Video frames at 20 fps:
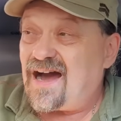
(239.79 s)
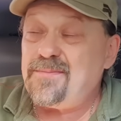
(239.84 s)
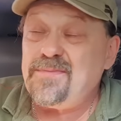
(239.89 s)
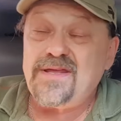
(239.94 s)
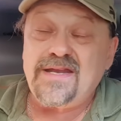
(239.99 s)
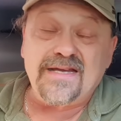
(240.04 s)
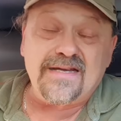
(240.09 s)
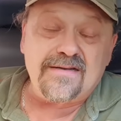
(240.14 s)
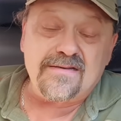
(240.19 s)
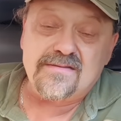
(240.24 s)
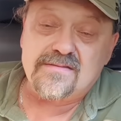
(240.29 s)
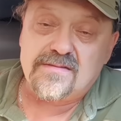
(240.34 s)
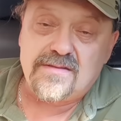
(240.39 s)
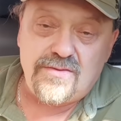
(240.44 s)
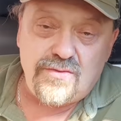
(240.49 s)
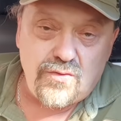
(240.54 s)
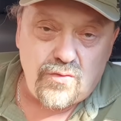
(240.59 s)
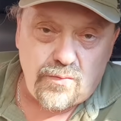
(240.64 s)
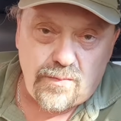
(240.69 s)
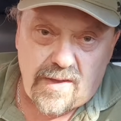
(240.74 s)

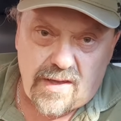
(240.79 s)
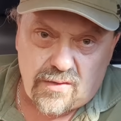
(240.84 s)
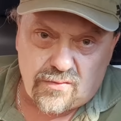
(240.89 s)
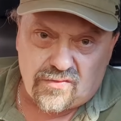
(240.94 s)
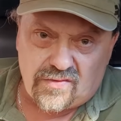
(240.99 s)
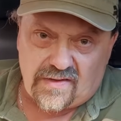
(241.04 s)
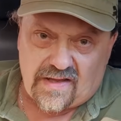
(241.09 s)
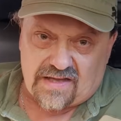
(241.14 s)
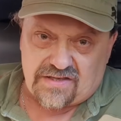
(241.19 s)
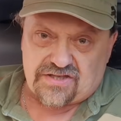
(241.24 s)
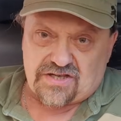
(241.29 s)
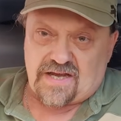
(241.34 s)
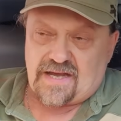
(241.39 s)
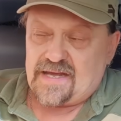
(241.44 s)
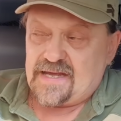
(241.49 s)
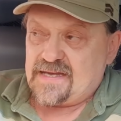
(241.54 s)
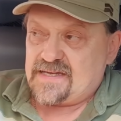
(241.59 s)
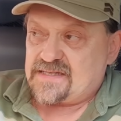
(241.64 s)
Американцы не умеют иначе.